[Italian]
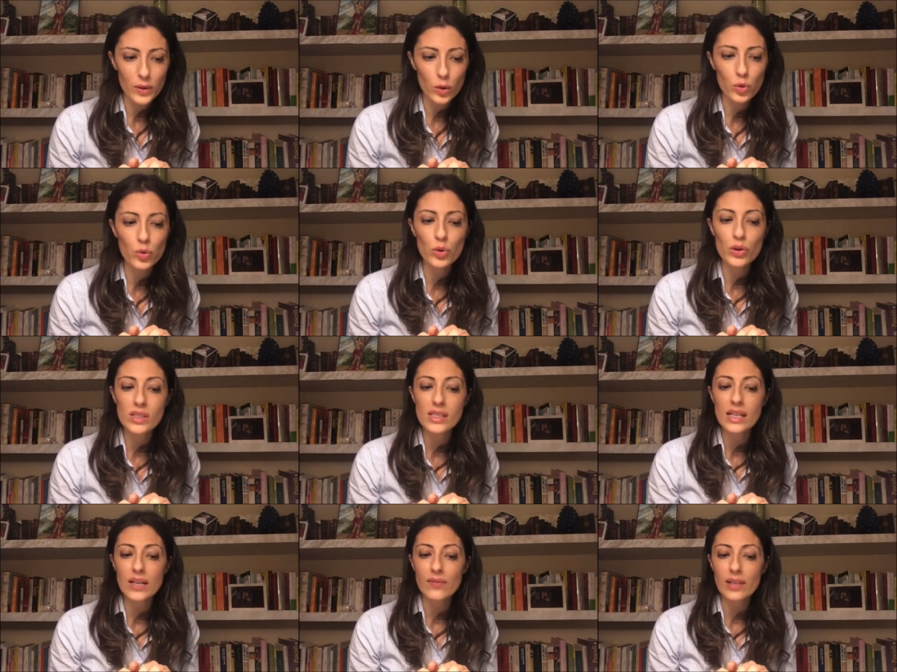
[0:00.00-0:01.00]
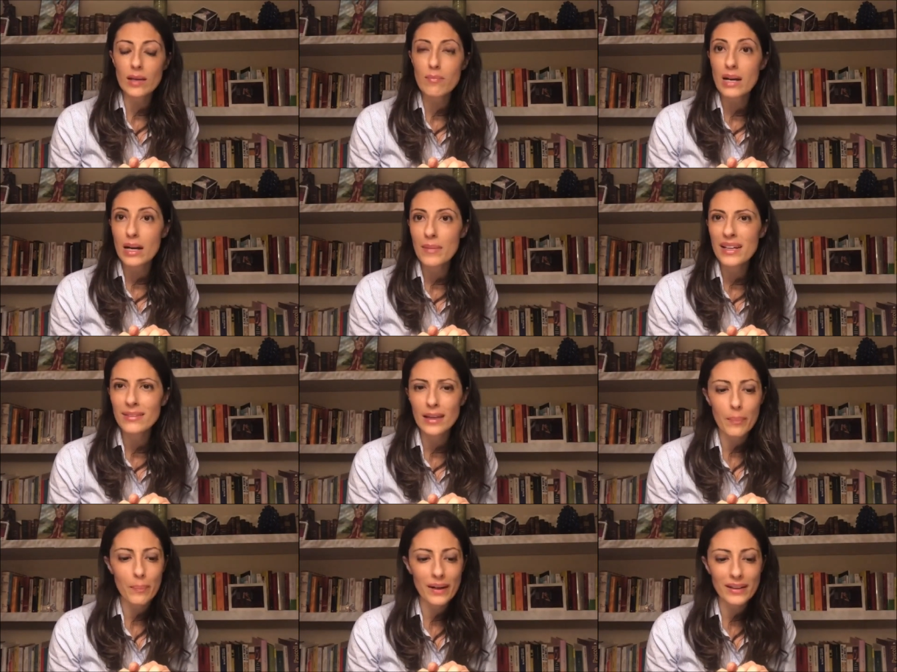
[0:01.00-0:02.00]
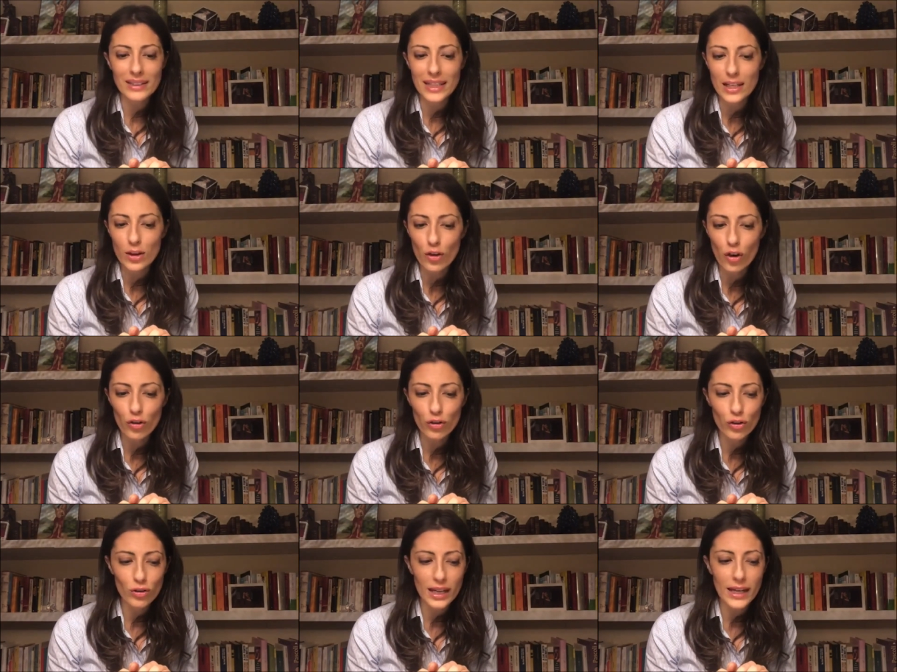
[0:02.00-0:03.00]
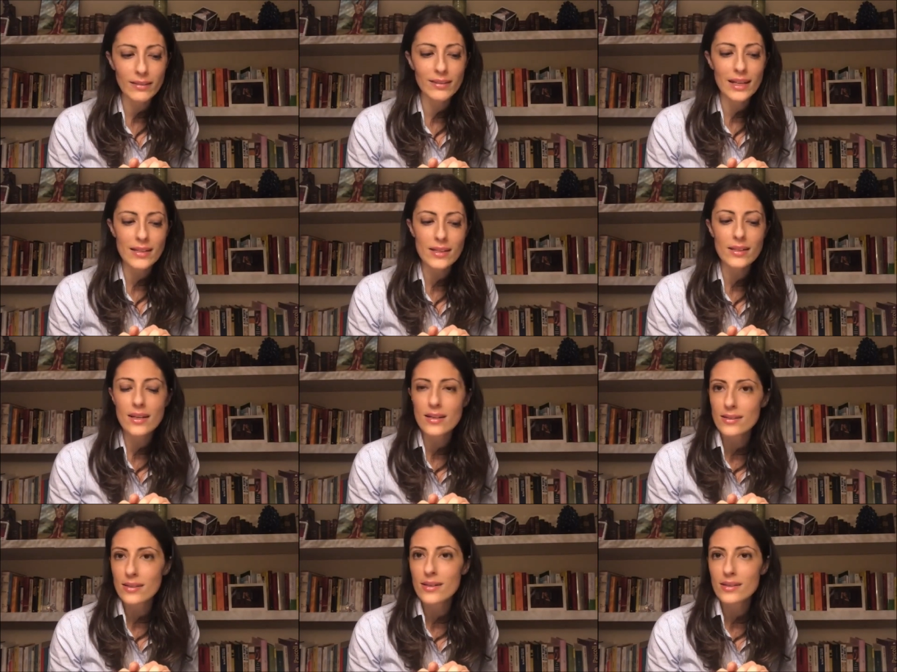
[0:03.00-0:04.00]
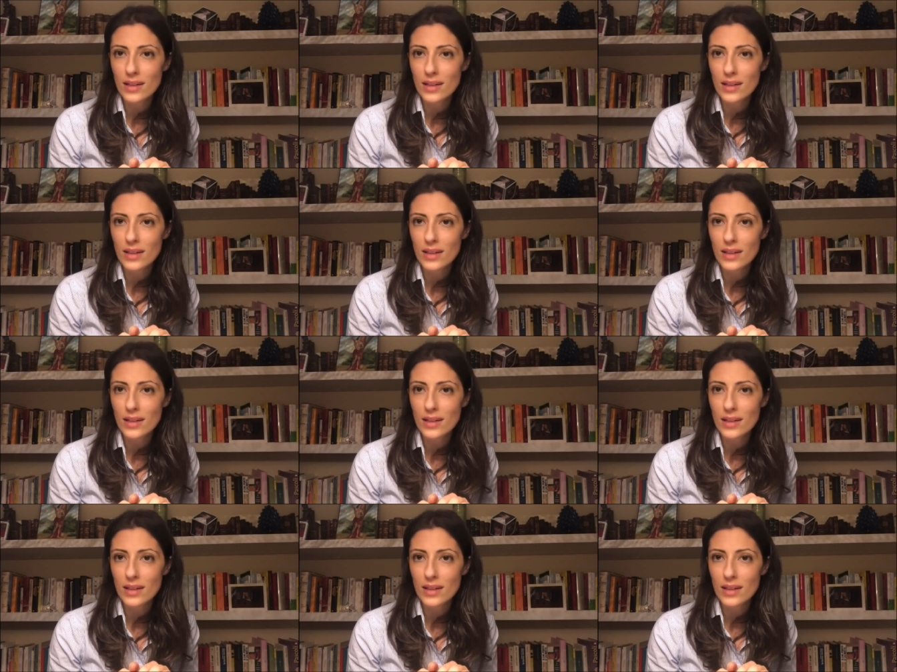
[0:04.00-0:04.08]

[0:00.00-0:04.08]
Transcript: Ognuno si servì liberamente, a parte il nonno che attese di essere